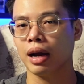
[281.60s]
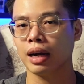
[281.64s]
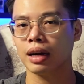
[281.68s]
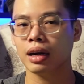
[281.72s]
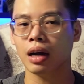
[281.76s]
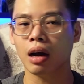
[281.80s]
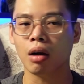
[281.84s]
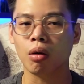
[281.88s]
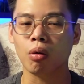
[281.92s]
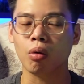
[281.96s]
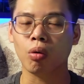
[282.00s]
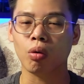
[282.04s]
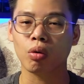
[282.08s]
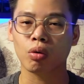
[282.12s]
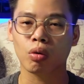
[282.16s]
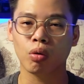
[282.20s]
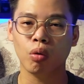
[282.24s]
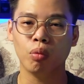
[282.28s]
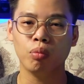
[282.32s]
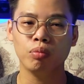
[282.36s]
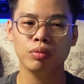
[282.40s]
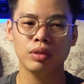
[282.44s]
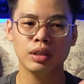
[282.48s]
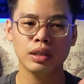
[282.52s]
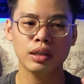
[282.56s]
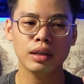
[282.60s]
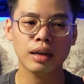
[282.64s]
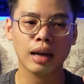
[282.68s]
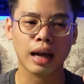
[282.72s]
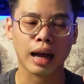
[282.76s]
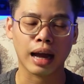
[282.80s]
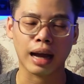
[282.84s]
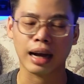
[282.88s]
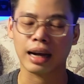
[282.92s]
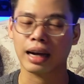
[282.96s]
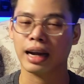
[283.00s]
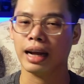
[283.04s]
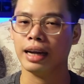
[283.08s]
ban đầu cũng như
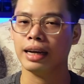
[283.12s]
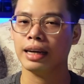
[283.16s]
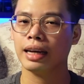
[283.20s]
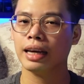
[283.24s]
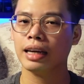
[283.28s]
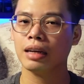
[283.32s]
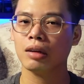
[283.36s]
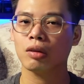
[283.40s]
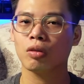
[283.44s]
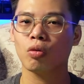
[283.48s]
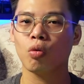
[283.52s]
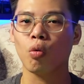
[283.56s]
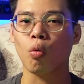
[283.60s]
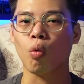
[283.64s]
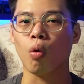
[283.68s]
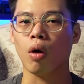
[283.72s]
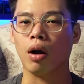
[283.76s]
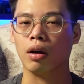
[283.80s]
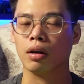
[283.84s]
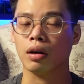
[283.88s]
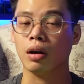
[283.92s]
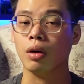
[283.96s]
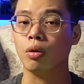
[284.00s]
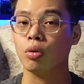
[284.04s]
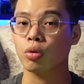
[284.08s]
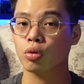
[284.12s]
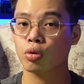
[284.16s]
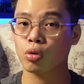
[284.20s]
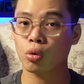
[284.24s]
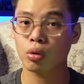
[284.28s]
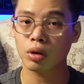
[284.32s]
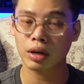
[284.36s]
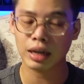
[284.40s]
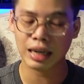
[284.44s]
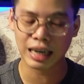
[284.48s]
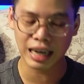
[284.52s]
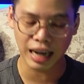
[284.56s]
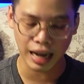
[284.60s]
là cái nét của đậu
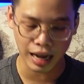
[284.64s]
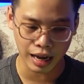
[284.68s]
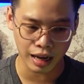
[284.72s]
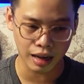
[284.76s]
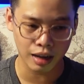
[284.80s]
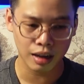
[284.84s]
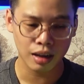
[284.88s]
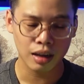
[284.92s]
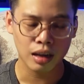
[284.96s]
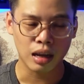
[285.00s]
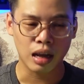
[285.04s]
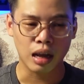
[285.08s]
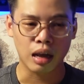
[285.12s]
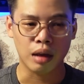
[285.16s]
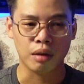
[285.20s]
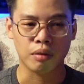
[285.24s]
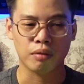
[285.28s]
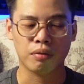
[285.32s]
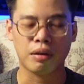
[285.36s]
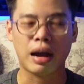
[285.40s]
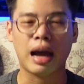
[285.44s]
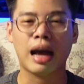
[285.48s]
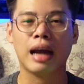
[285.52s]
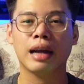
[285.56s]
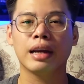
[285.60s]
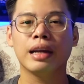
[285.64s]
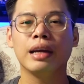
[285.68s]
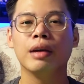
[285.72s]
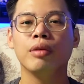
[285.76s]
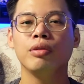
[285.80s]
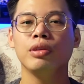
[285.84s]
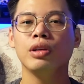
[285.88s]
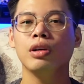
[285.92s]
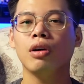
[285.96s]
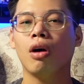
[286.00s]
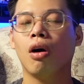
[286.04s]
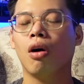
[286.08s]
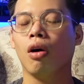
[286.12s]
tôn ca và nếu
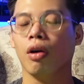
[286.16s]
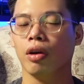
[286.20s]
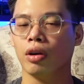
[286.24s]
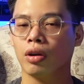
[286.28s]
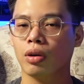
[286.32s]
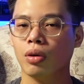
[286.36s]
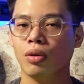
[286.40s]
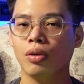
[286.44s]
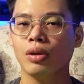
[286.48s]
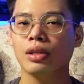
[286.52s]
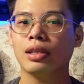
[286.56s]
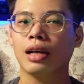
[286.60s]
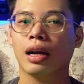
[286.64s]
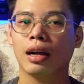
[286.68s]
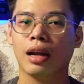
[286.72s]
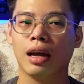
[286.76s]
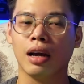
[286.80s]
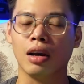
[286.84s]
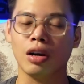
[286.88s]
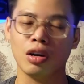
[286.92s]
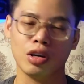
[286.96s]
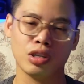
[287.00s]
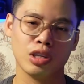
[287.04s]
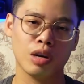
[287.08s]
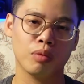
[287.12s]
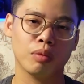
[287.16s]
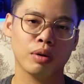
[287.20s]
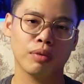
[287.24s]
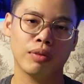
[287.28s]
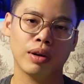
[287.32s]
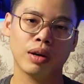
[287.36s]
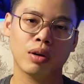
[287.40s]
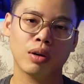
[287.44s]
như hỏi tôi rằng là ở trong cái